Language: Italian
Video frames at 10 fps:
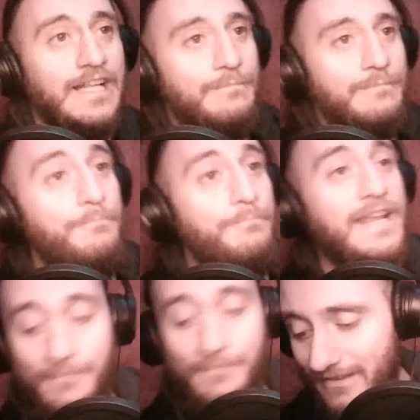Ma
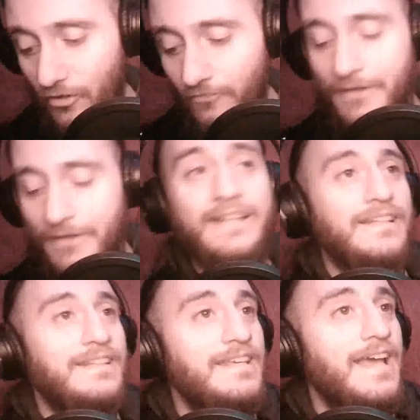prima,
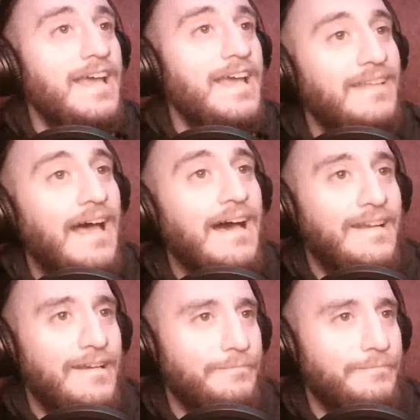ovviamente, di andare